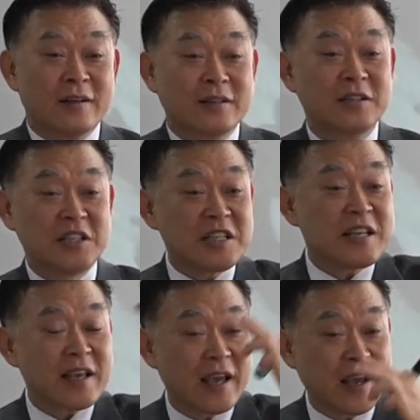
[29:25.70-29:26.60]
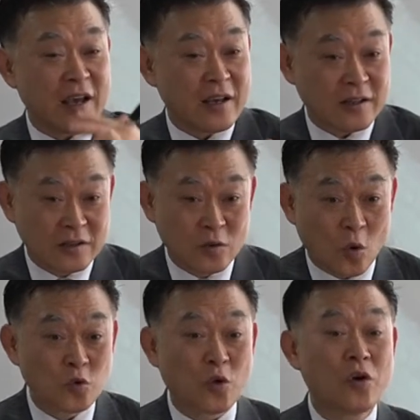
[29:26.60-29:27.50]
그 희생의 그
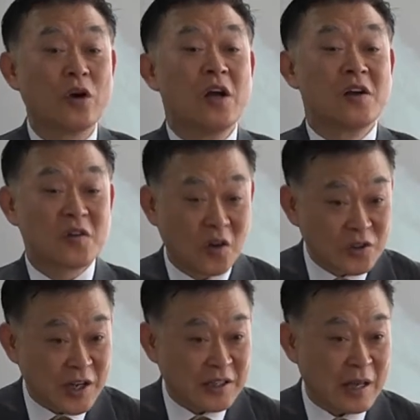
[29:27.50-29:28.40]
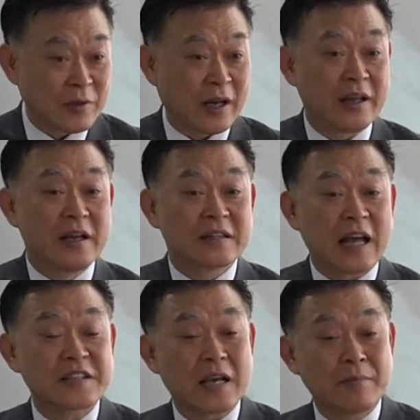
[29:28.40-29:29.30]
공로를 거절했기 때문에
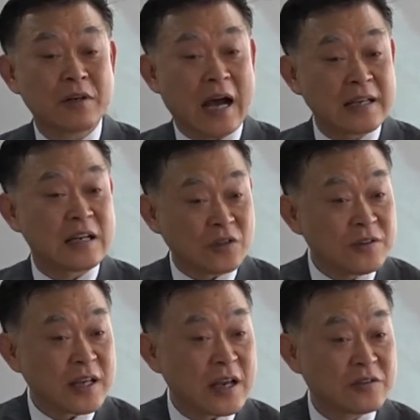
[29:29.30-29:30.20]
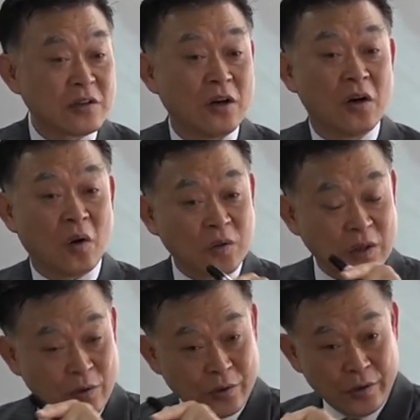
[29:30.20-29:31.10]
다시 한번 악인의 선택에 의해서 어떻게
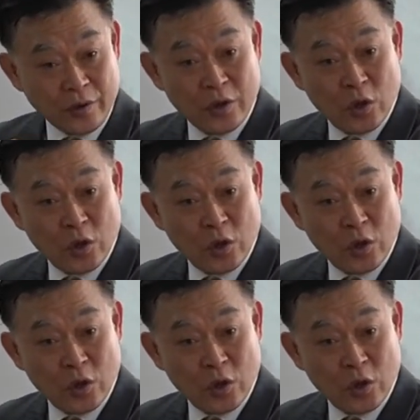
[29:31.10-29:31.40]
되는 거예요?